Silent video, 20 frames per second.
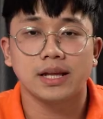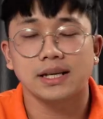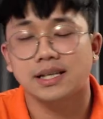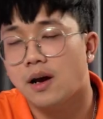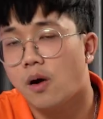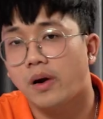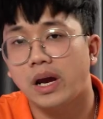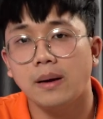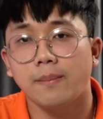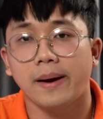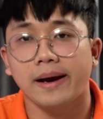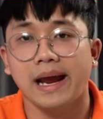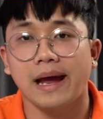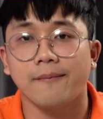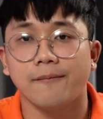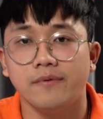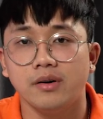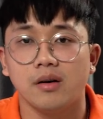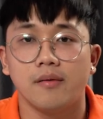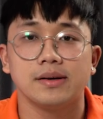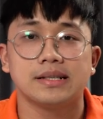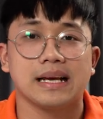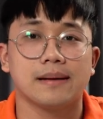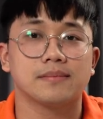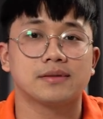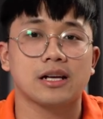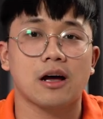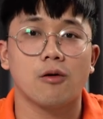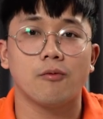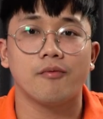thì sau khi mà anh em vừa mới
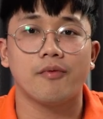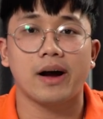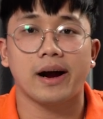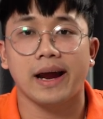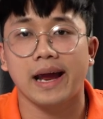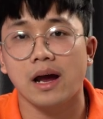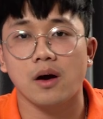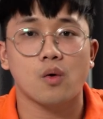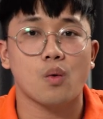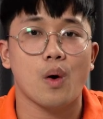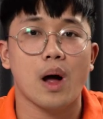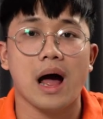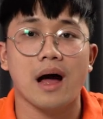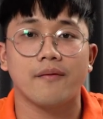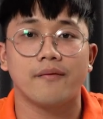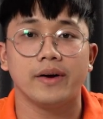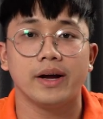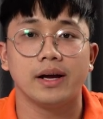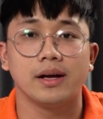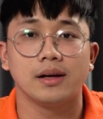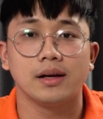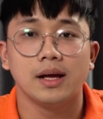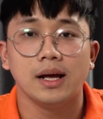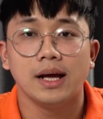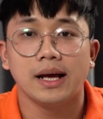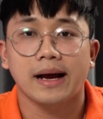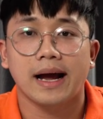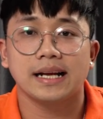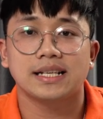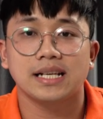xem xong và nghe qua về
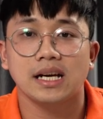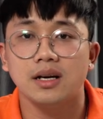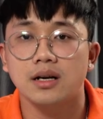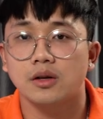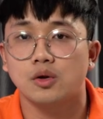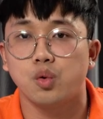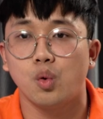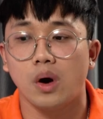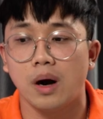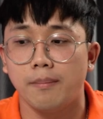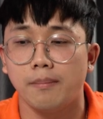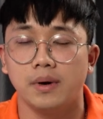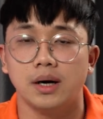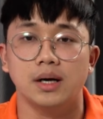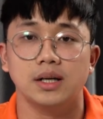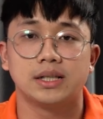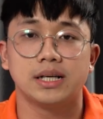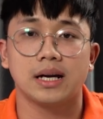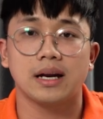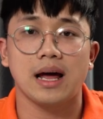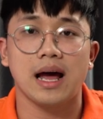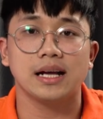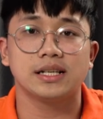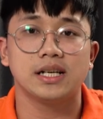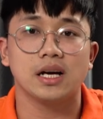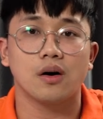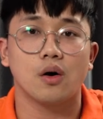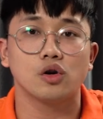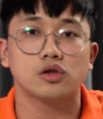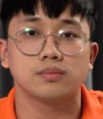cái chất lượng thu âm ở trên hai
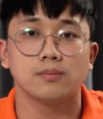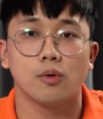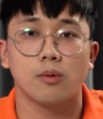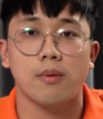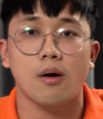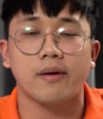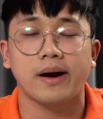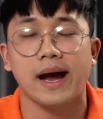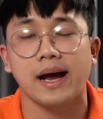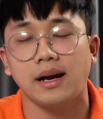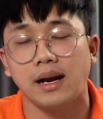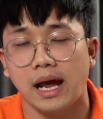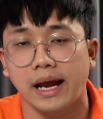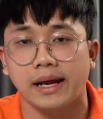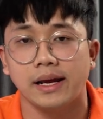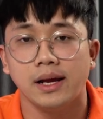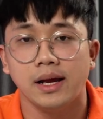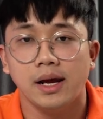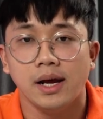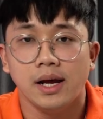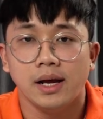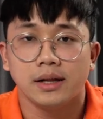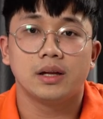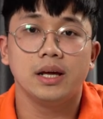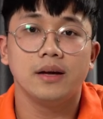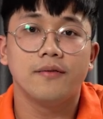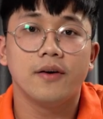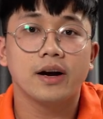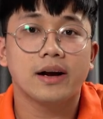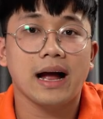chiếc Osmo Pocket này
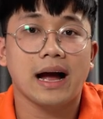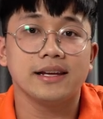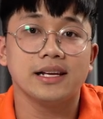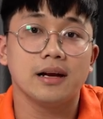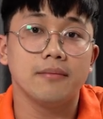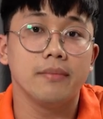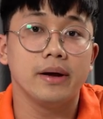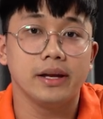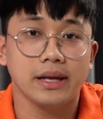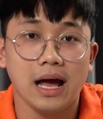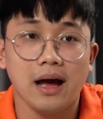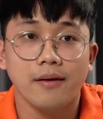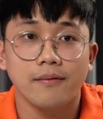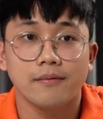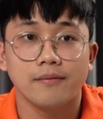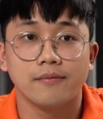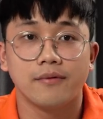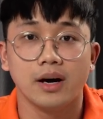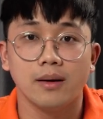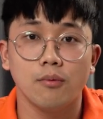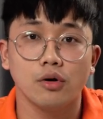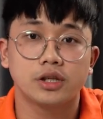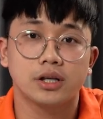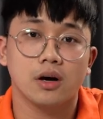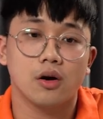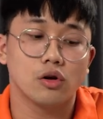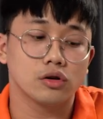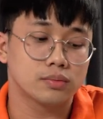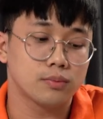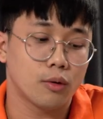thì với cá nhân mình nhá, với một
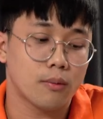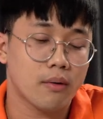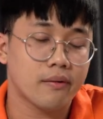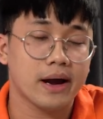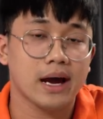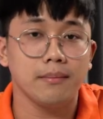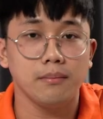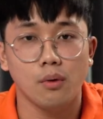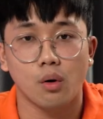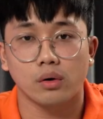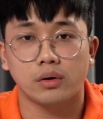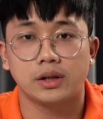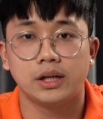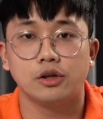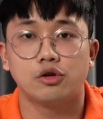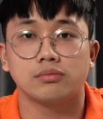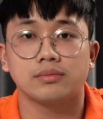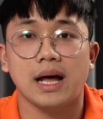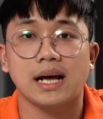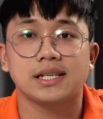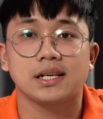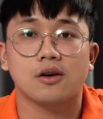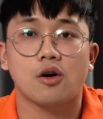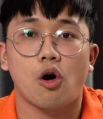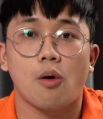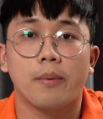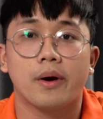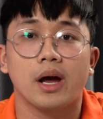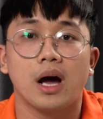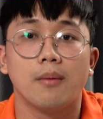chiếc Osmo Pocket 1 thì chúng ta sẽ
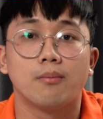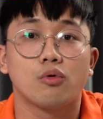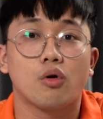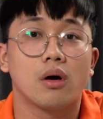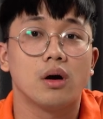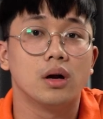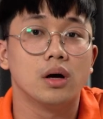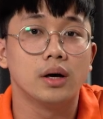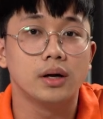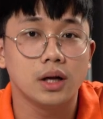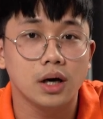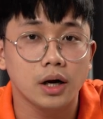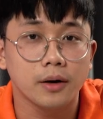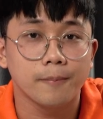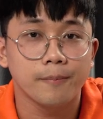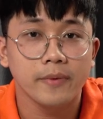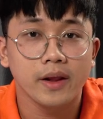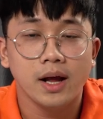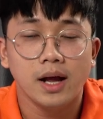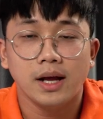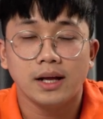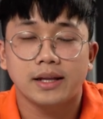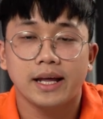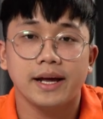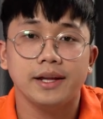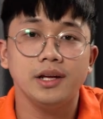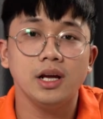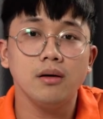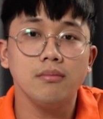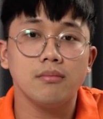có một cái âm nó lớn hơn.
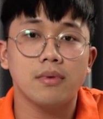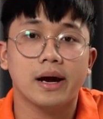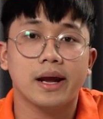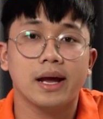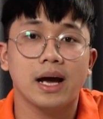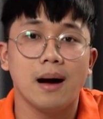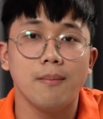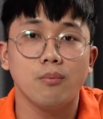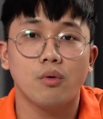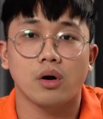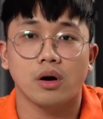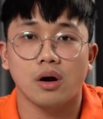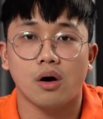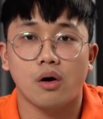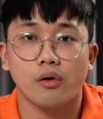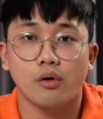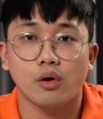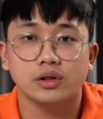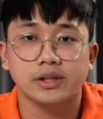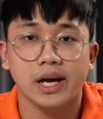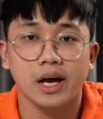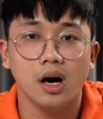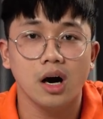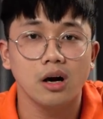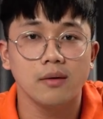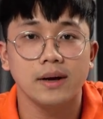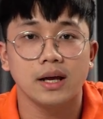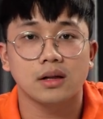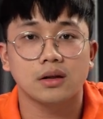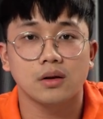Thế nhưng mà cái âm của nó nó sẽ
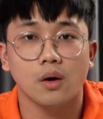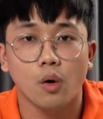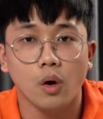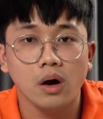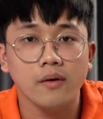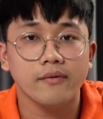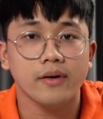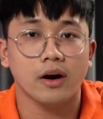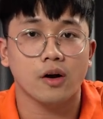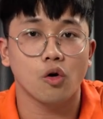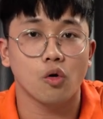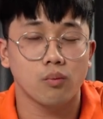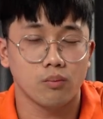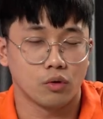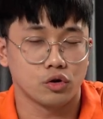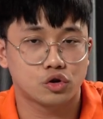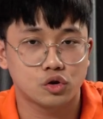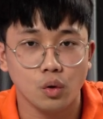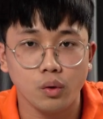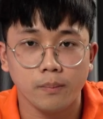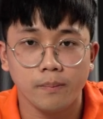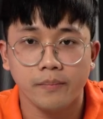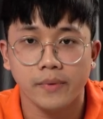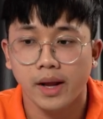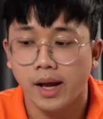hơi bị tối và đục một chút.